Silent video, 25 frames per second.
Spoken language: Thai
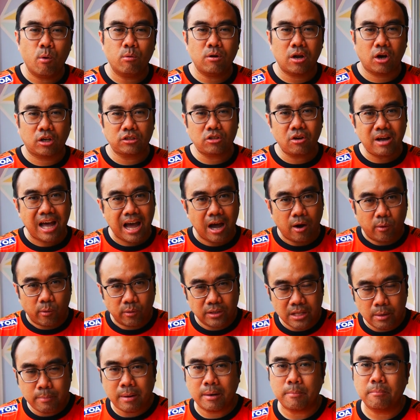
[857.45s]
เราก็ต้องเอา
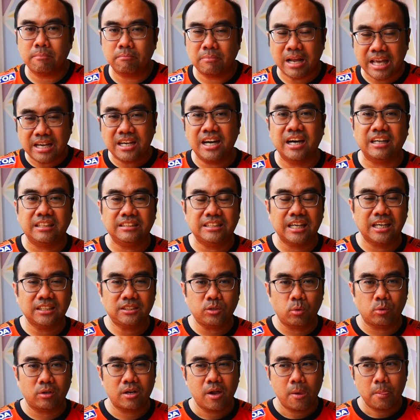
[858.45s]
ที่มันได้เงินเยอะ
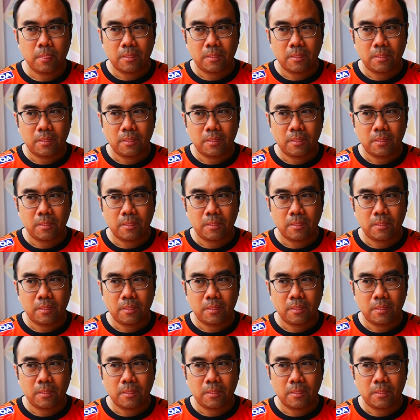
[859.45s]
สุด